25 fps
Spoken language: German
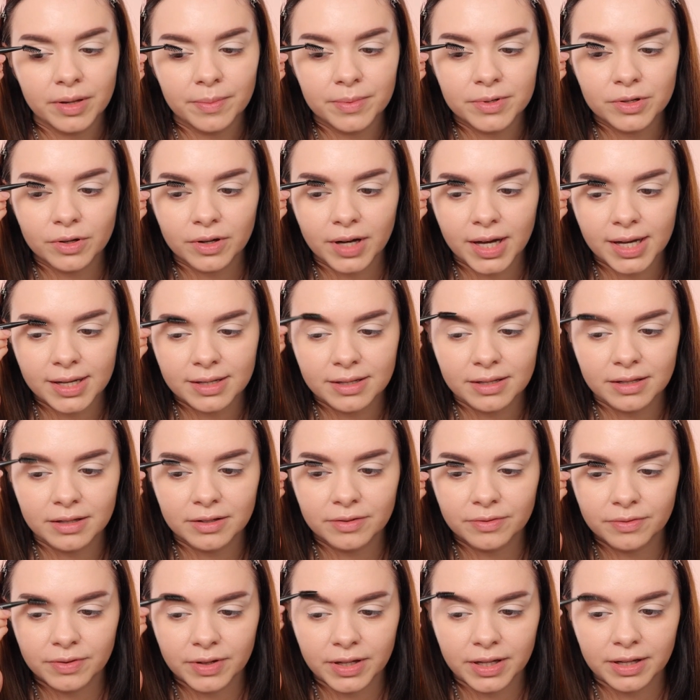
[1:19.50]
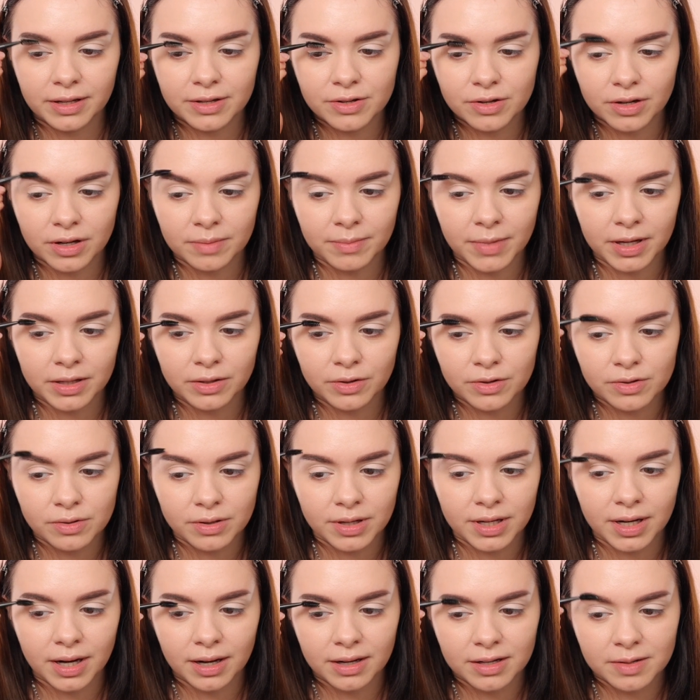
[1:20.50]
nehme ich auch echt nicht viel, sondern mache nur so ein
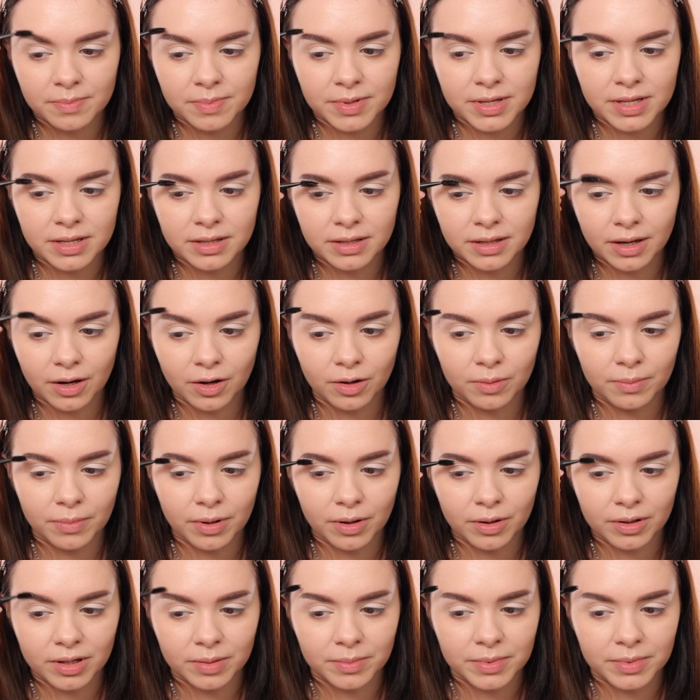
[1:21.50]
kleines bisschen die Augenbrauen,